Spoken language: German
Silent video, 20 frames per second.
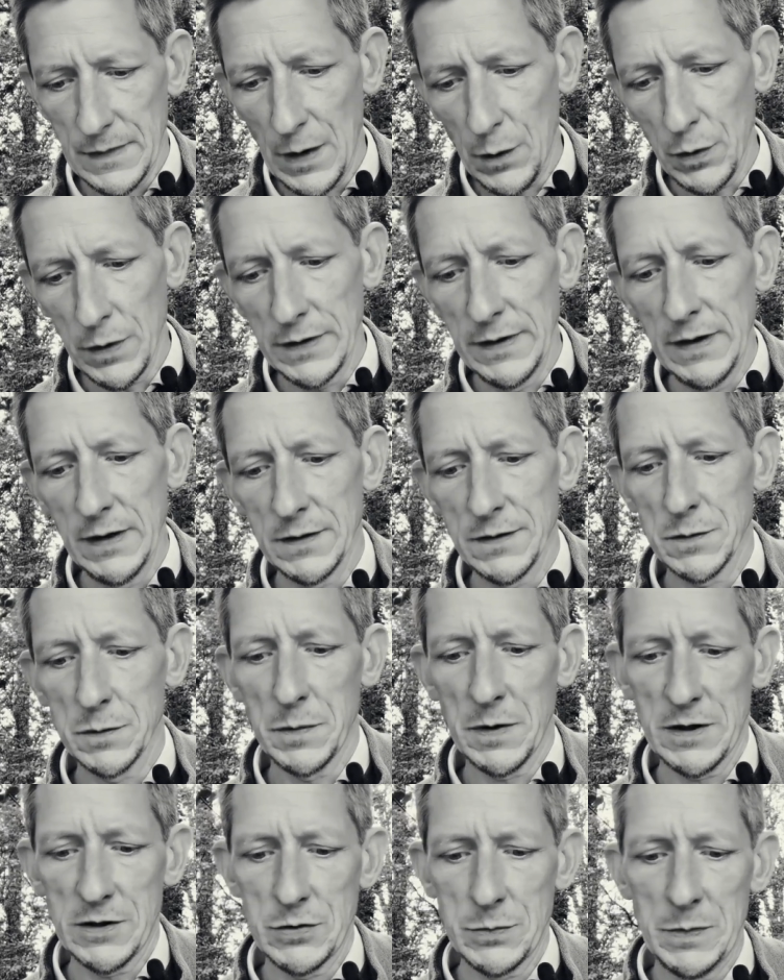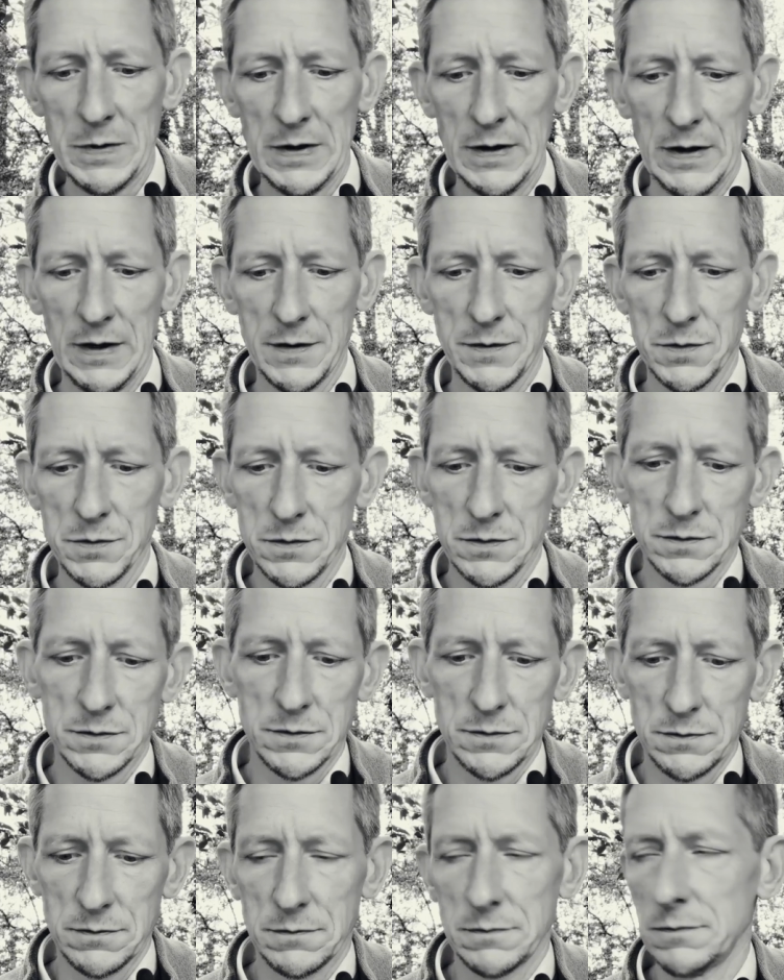auch hier zum Beispiel, also
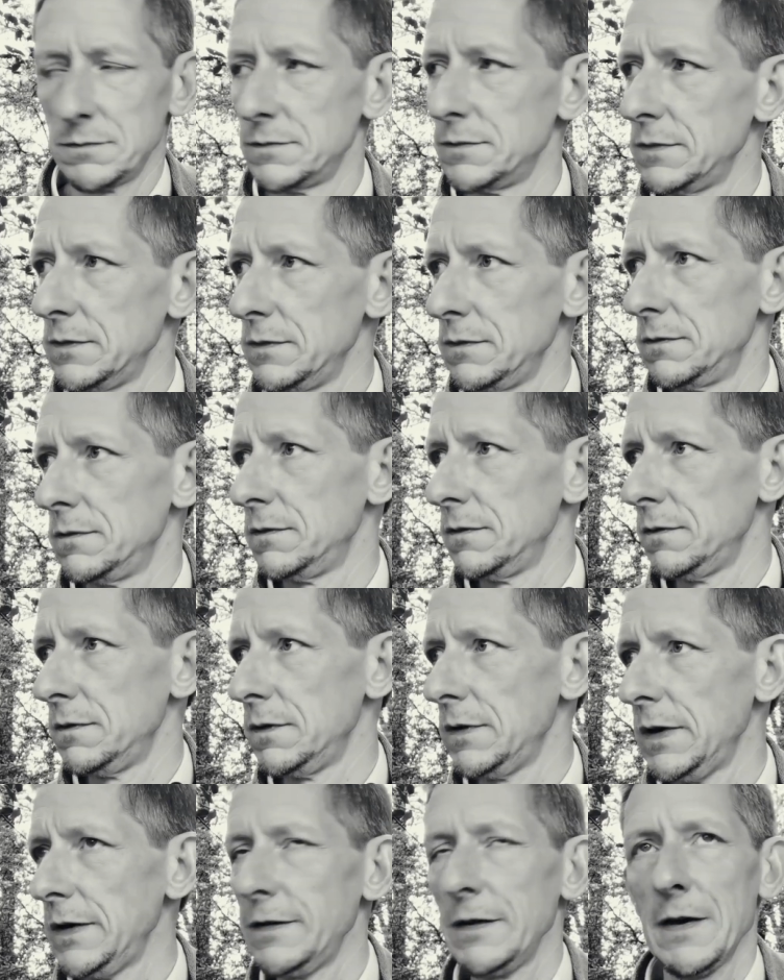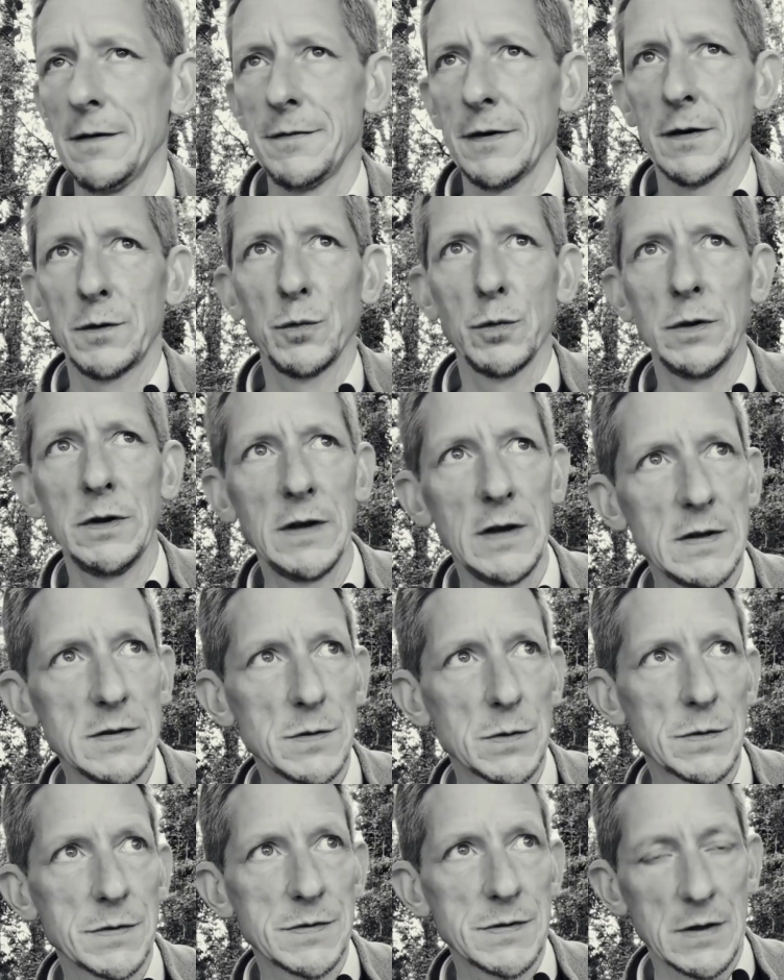nicht einfach nur
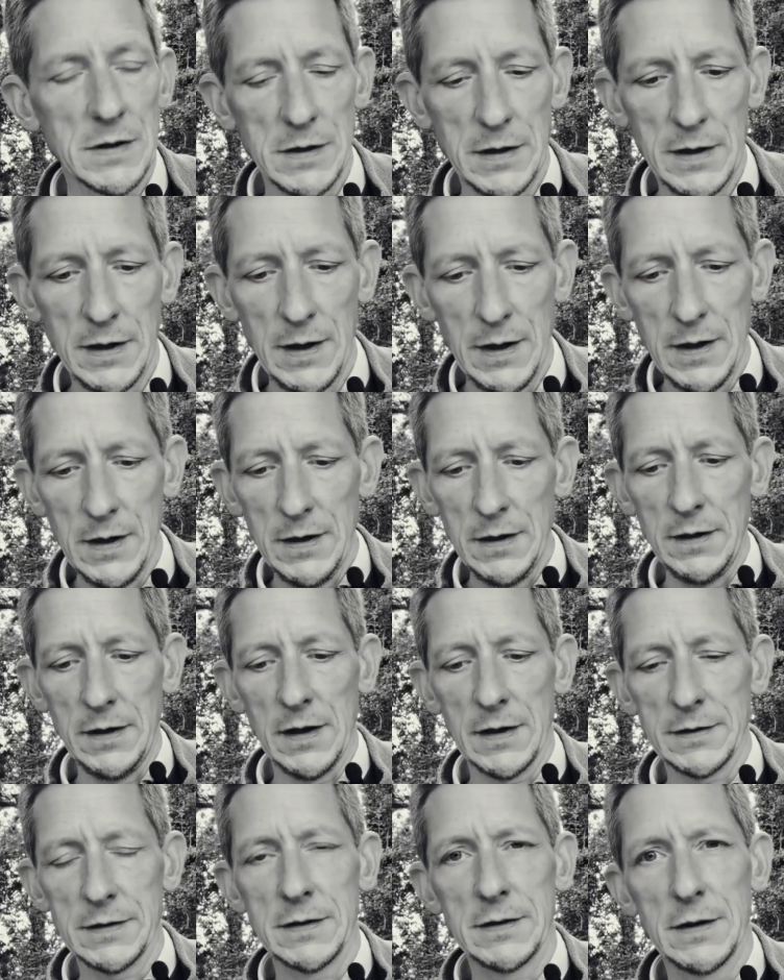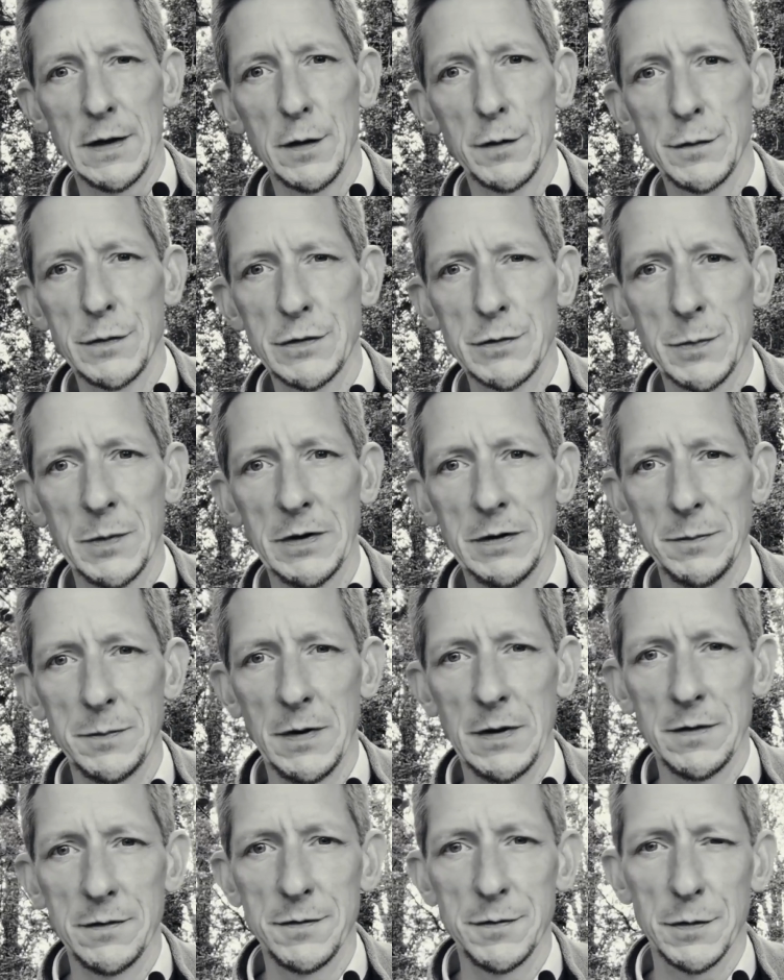Jesus, sondern nach der Taufe spricht
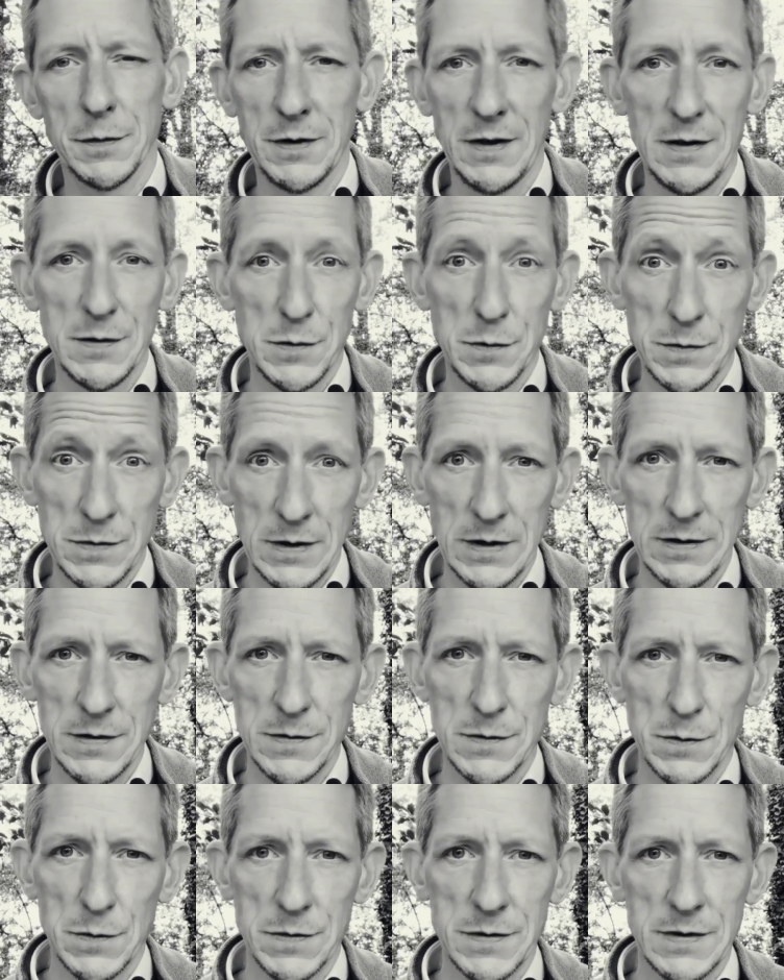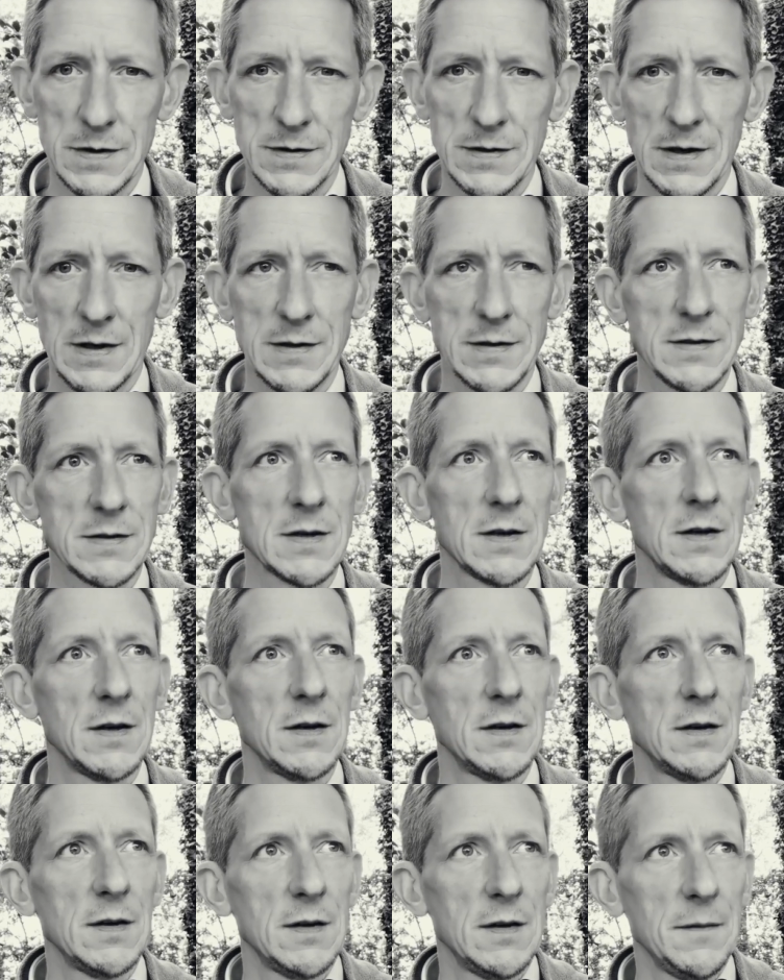man von Jesus Christus. Das heißt,
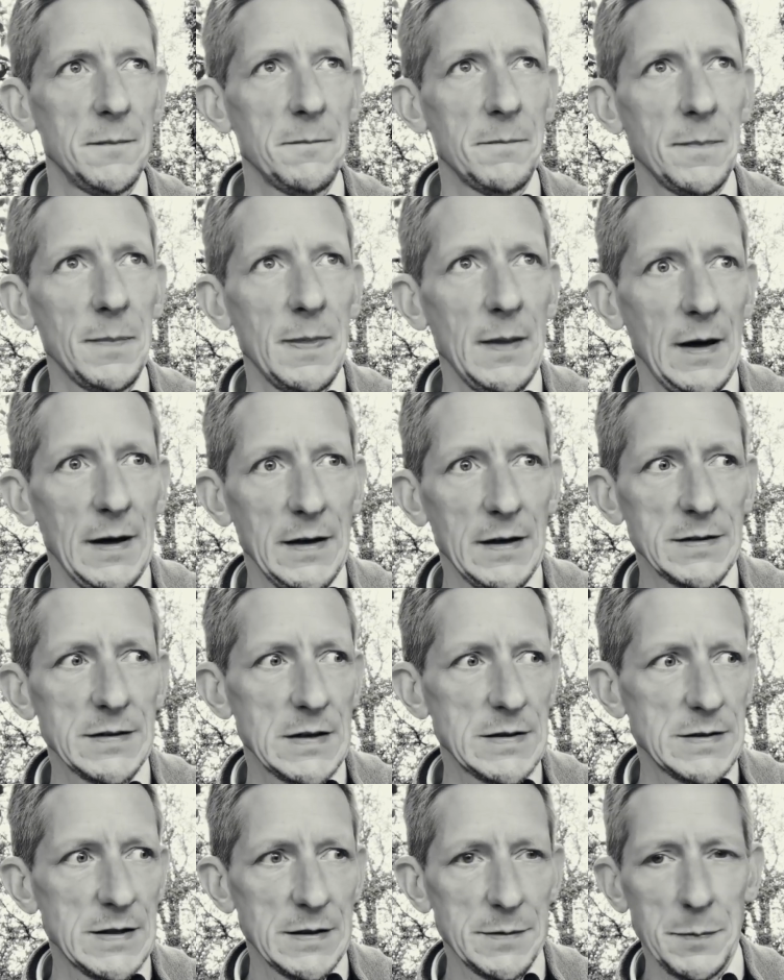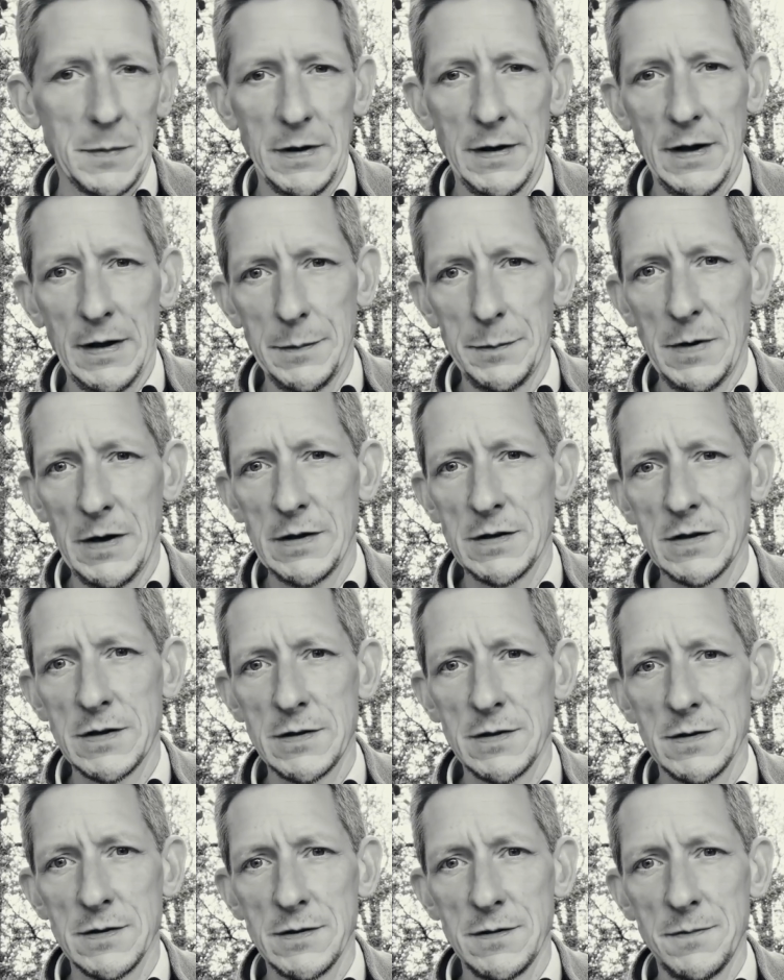einerseits hat man da einen
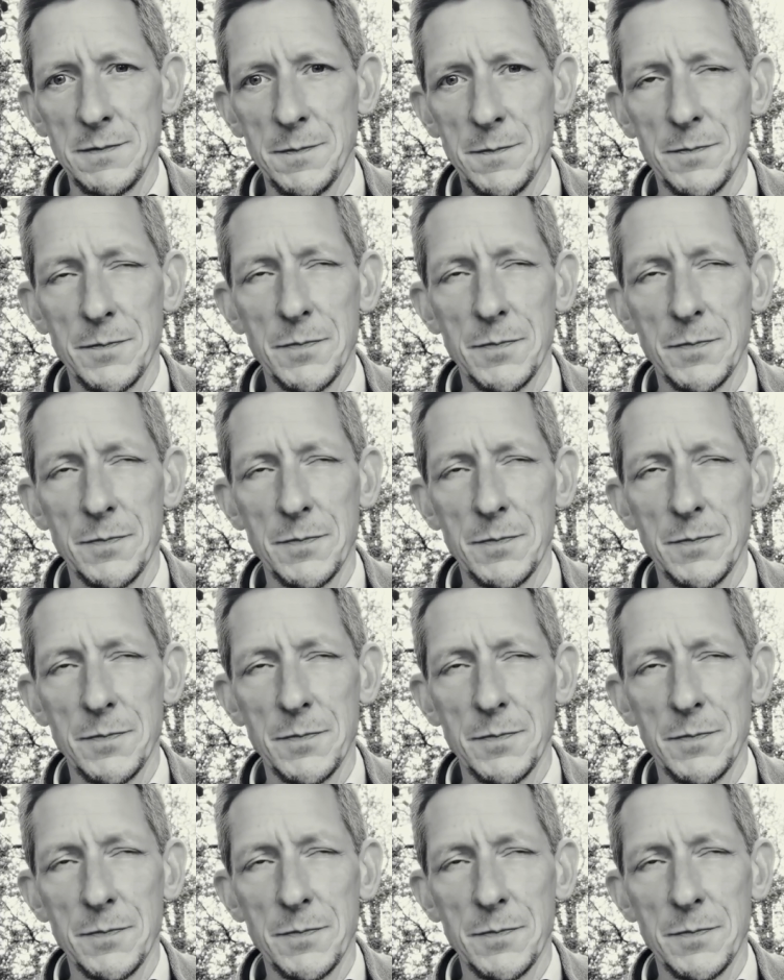Menschen